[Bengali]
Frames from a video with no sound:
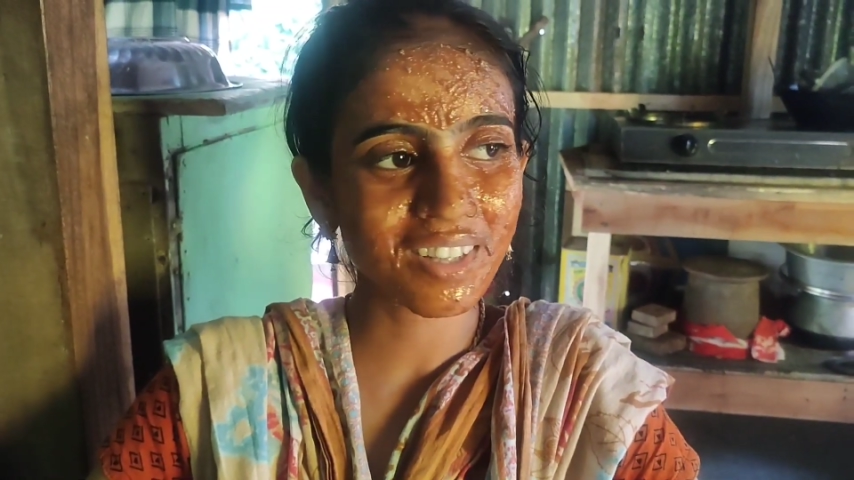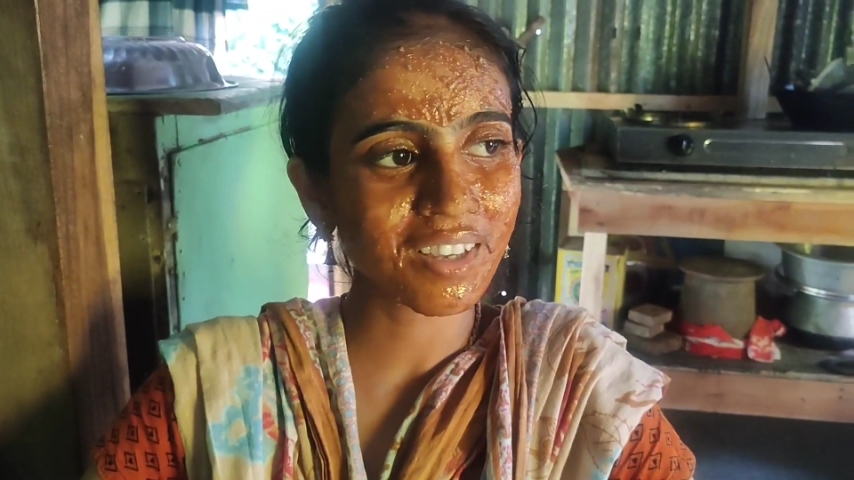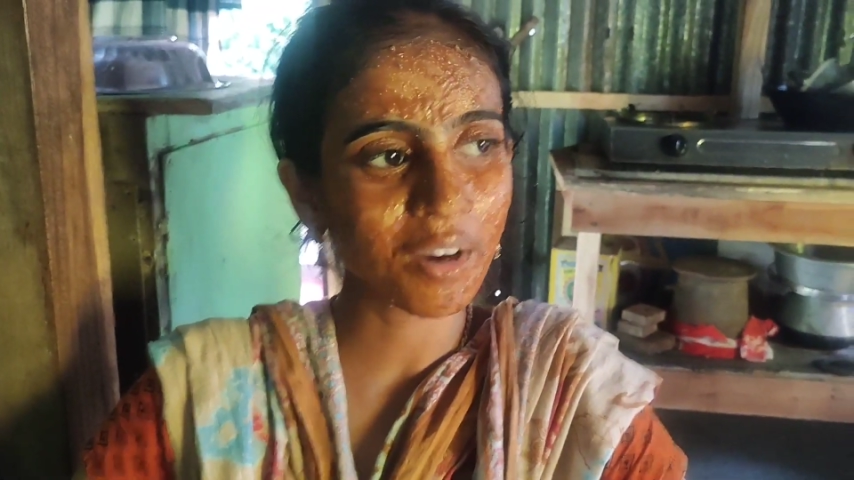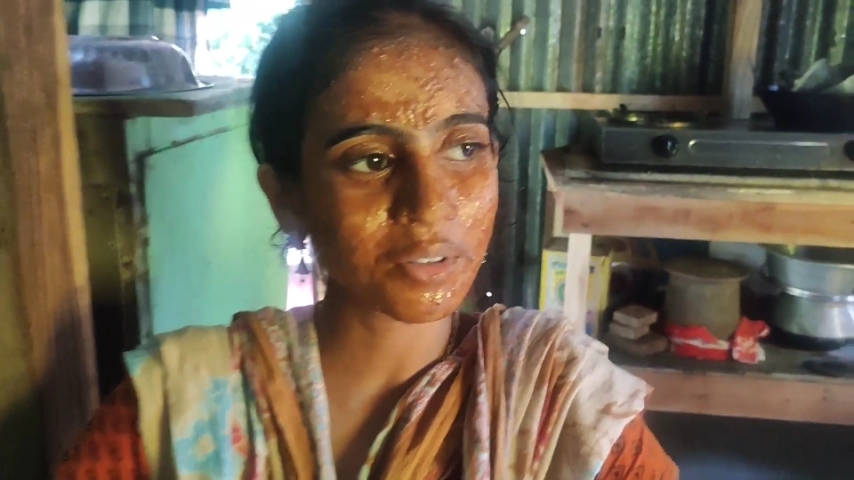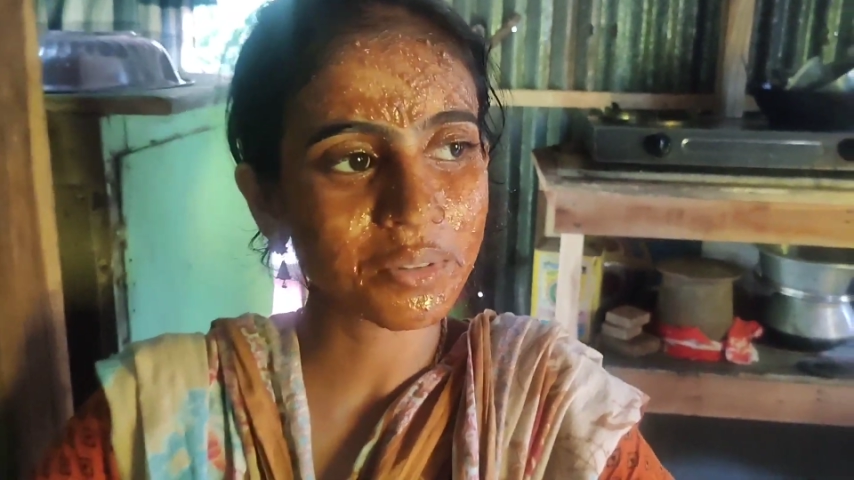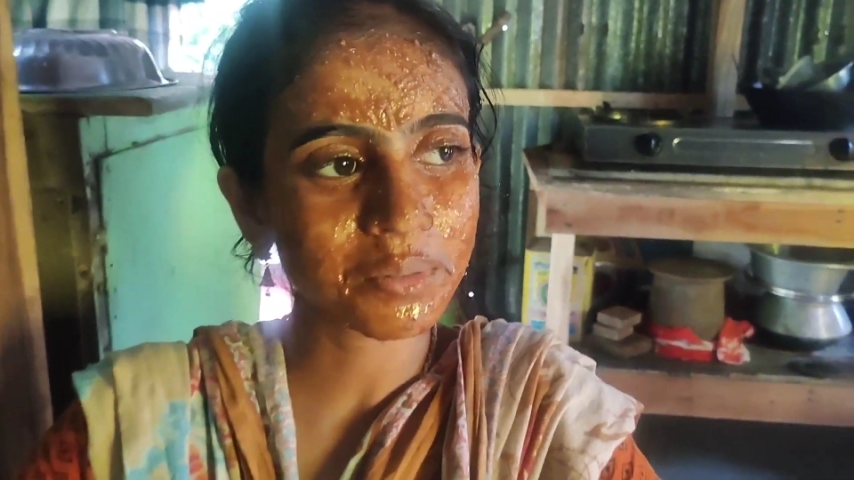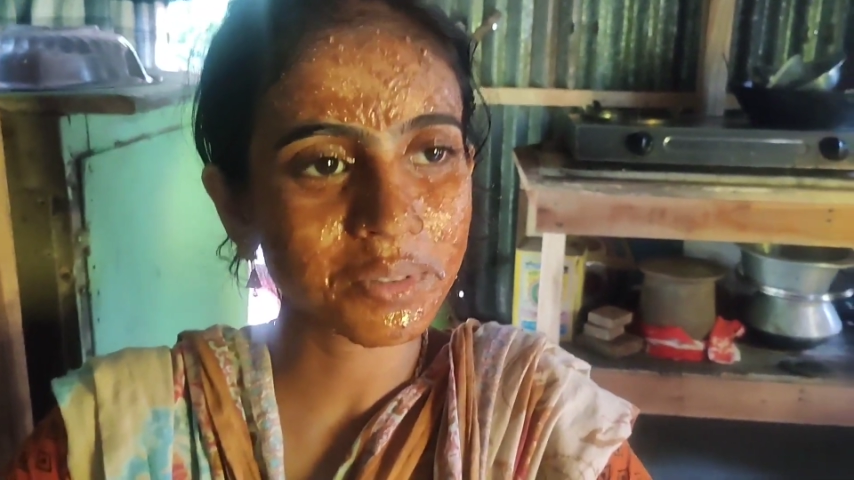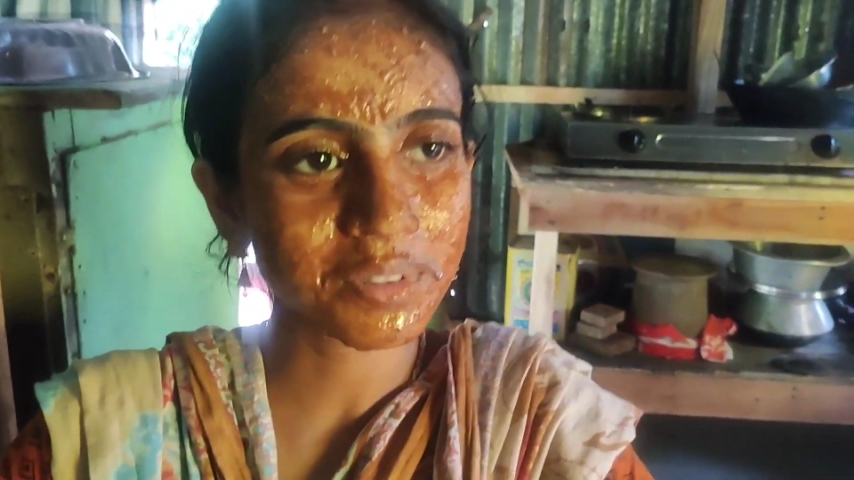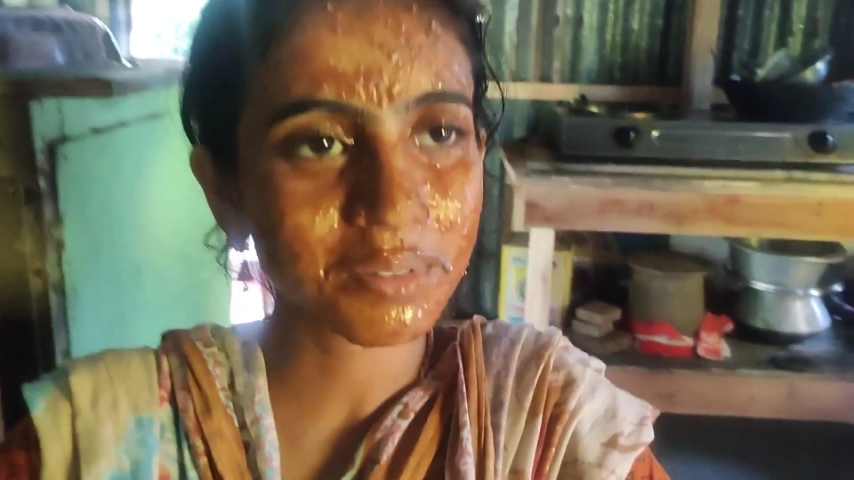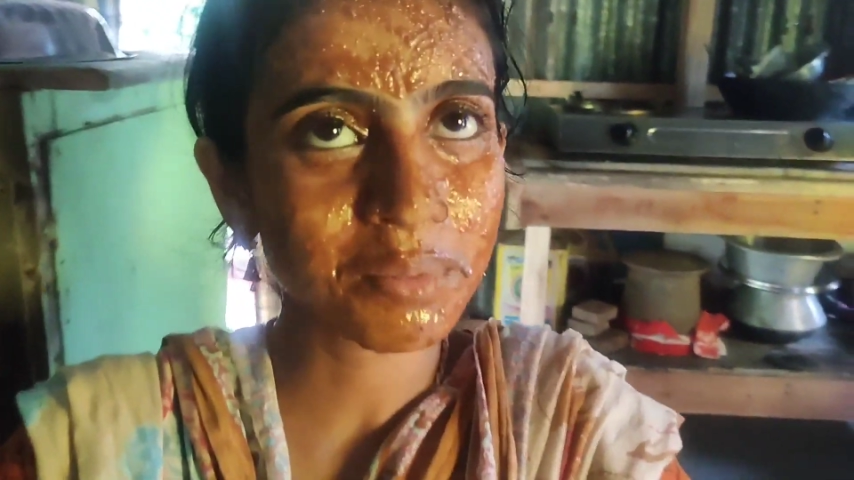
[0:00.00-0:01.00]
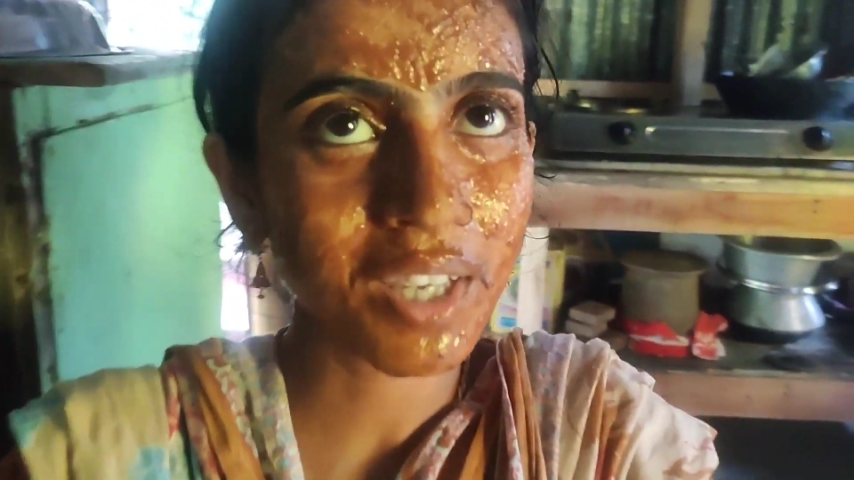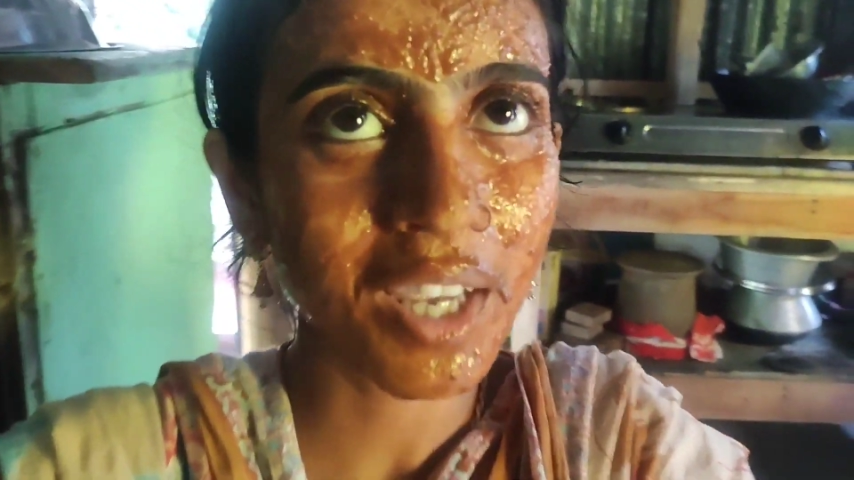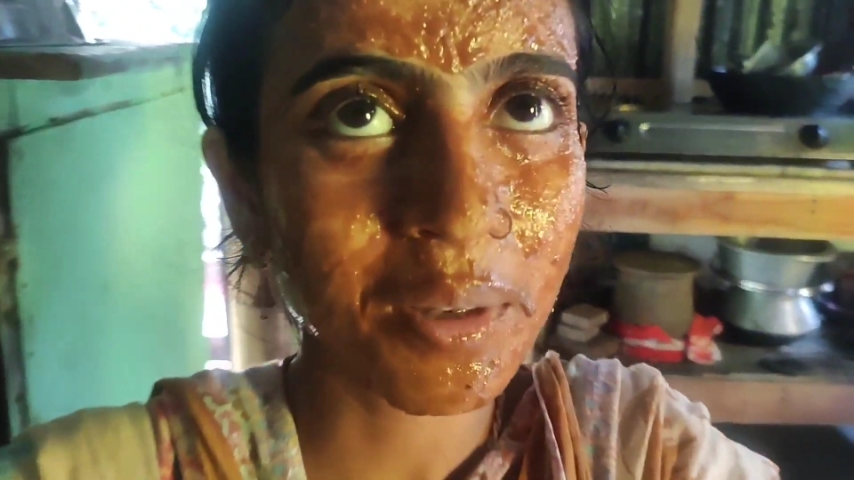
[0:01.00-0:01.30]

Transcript: আসলাম নতুন একটা ভিডিও